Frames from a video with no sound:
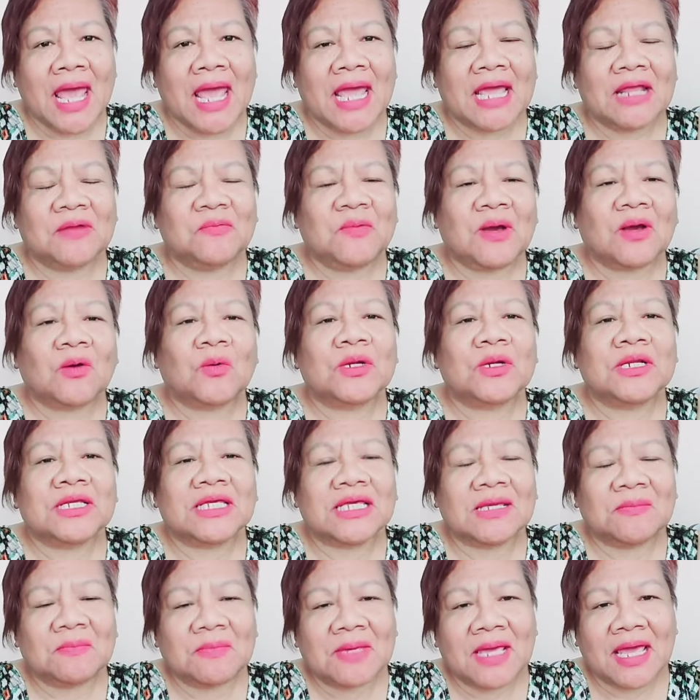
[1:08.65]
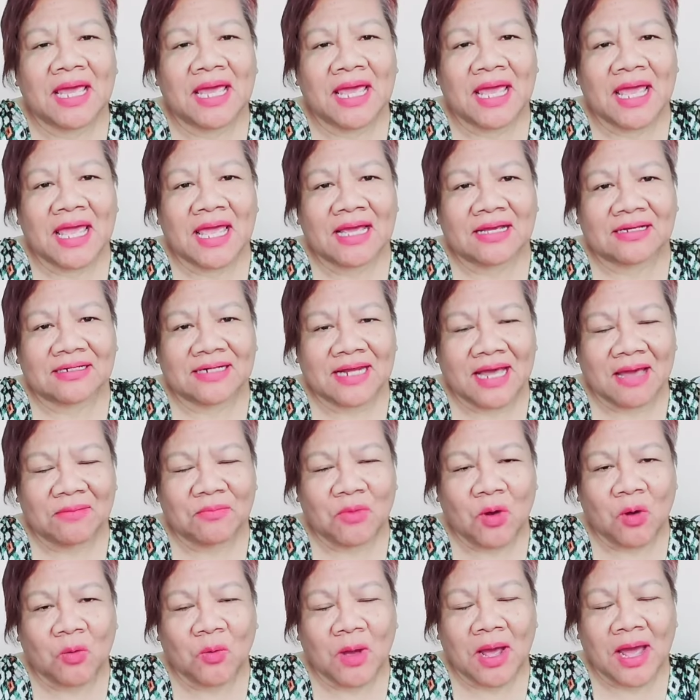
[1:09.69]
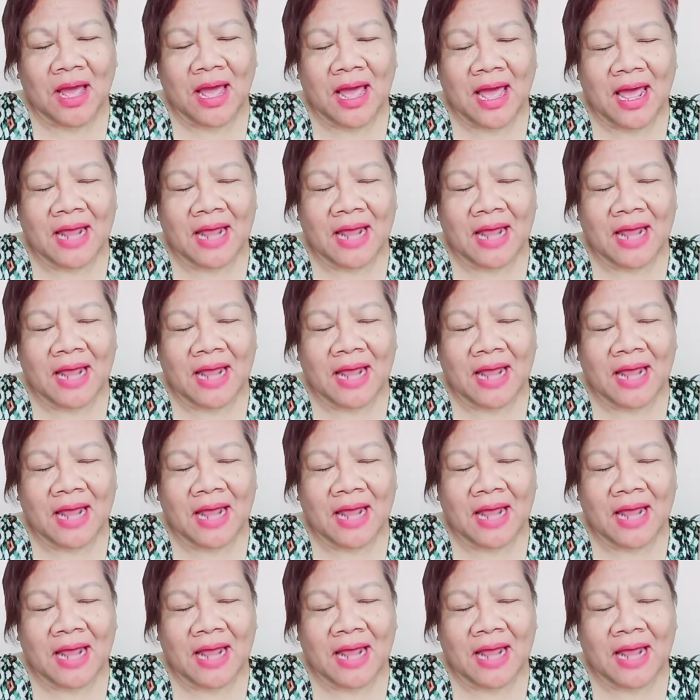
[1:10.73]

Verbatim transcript: เห็นว่าคุณกิมเฮงนะ บอกว่า